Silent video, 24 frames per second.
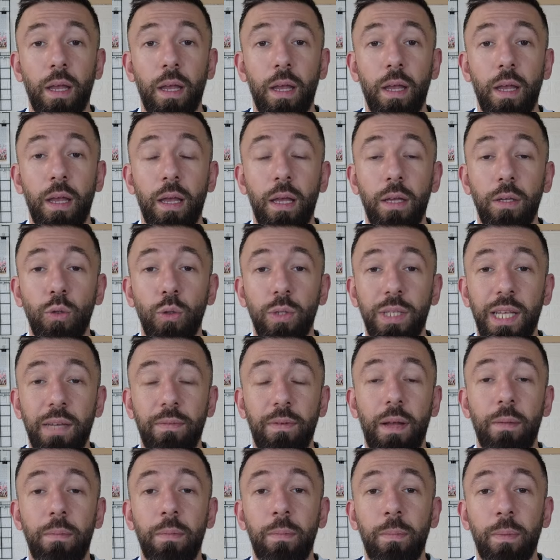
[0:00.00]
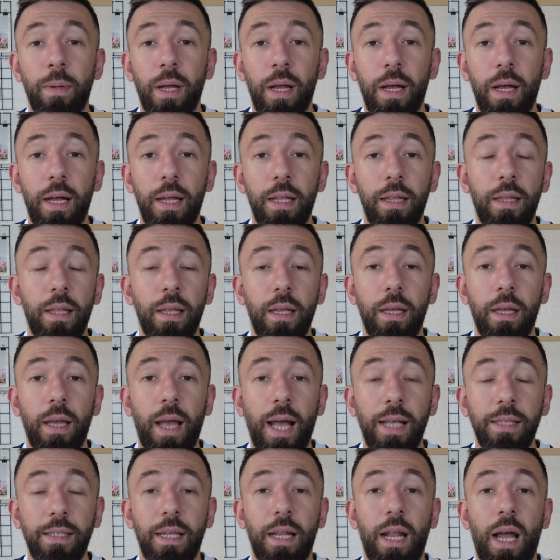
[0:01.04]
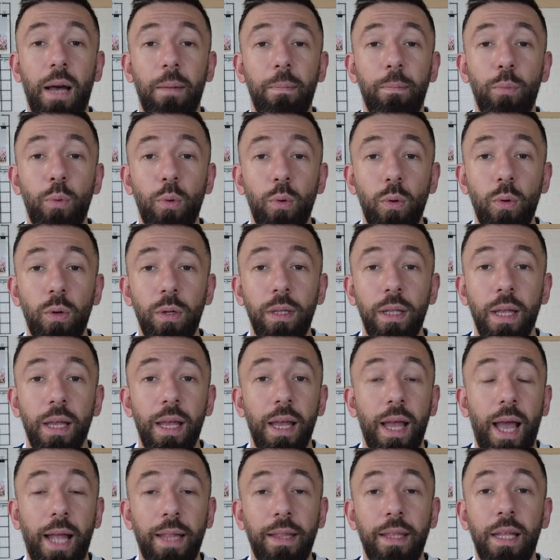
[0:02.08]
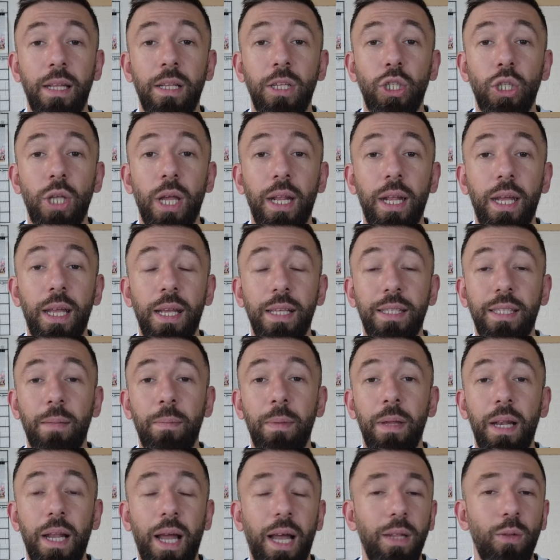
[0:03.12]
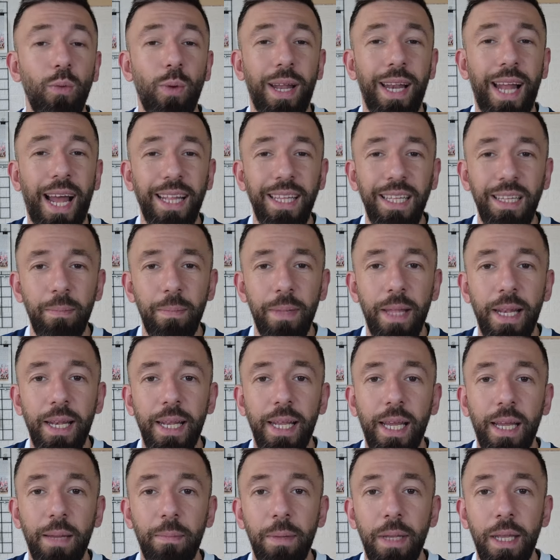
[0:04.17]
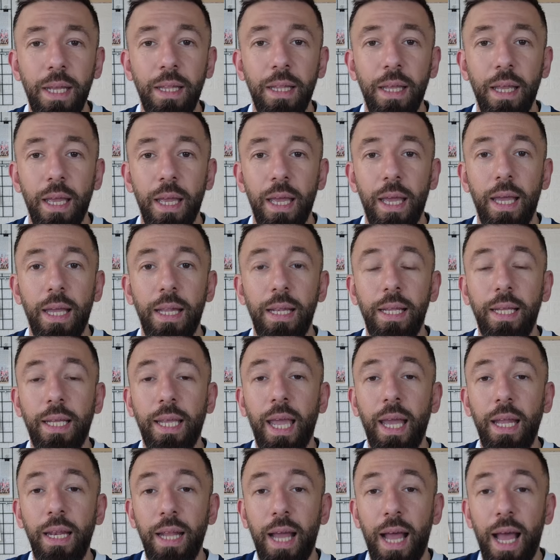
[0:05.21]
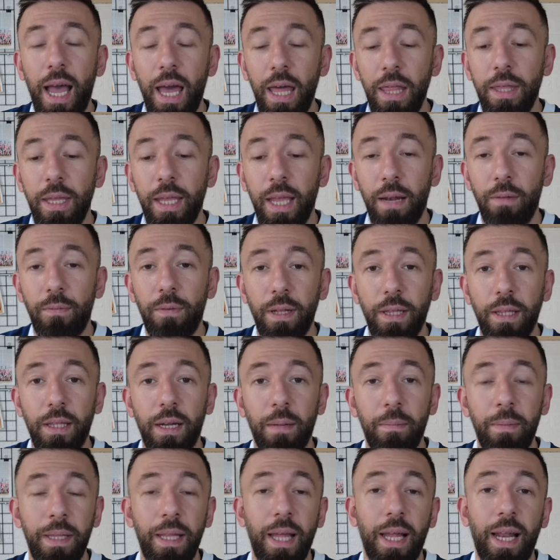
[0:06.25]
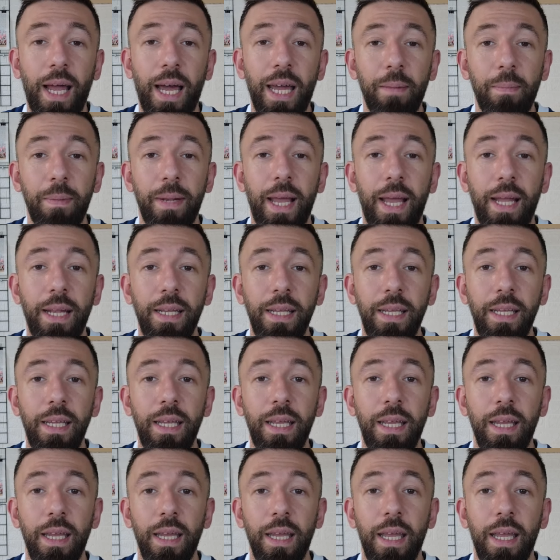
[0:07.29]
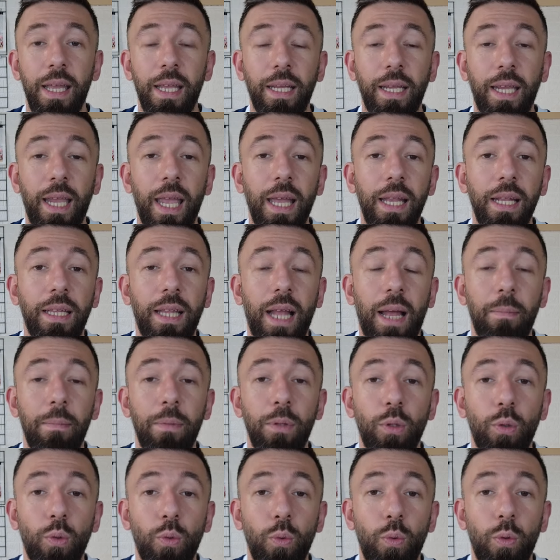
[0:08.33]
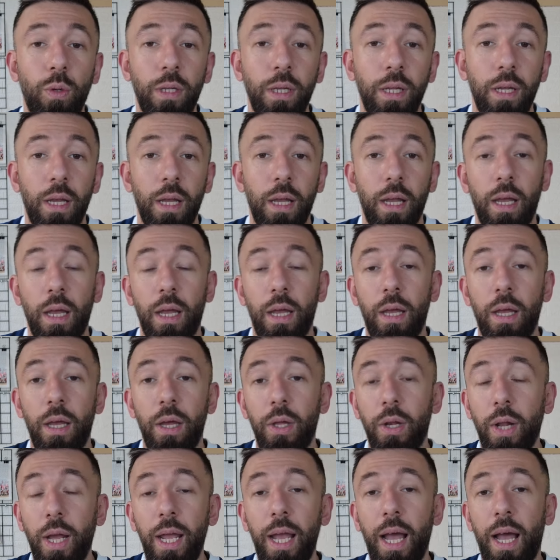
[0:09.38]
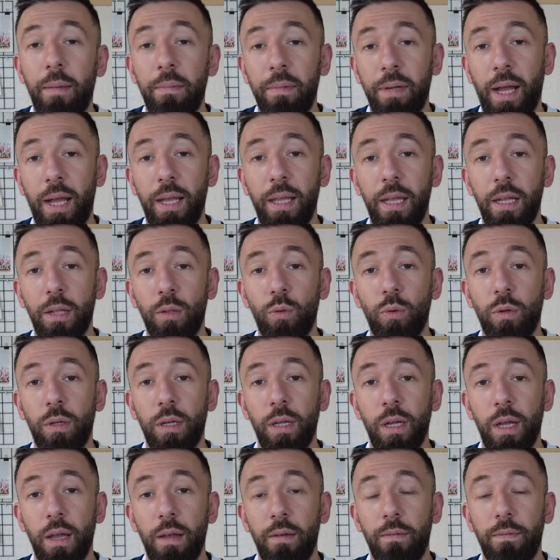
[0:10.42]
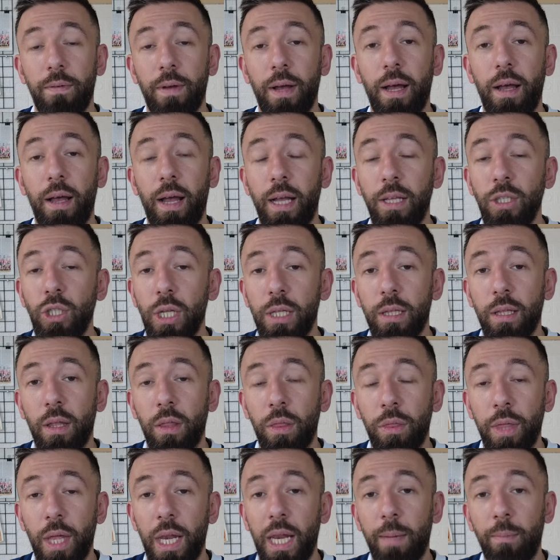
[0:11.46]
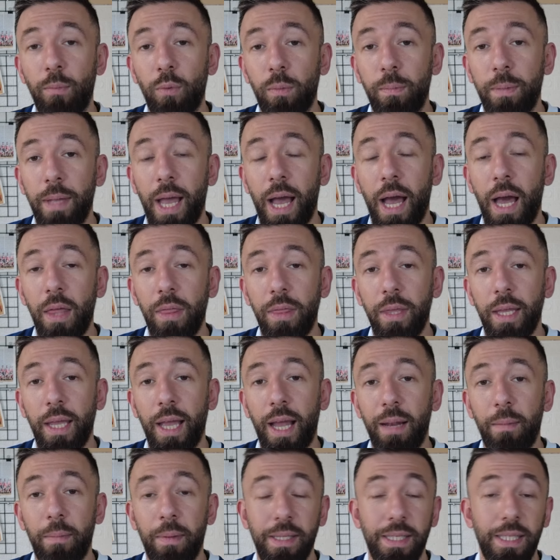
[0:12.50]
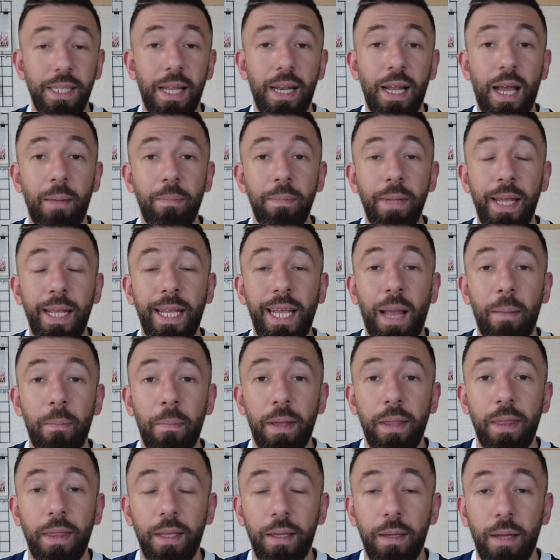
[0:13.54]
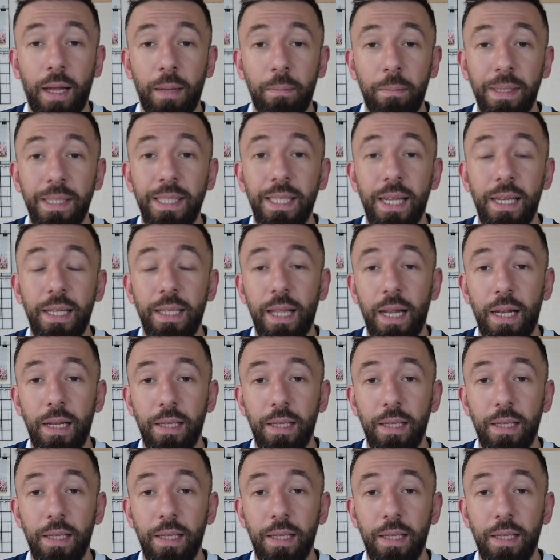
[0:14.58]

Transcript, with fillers: آه، جوزيف أممراد آه، حسن عبود عدنان الشرقي سمير العدو العديد من اللاعبين اللي كان هذه الفترة من الحرب الأهلية كانت عم بتكون آه، رايحه من حياتهم فعن جد انظلموا بهذه المسألة عم نحكي عن, مسألة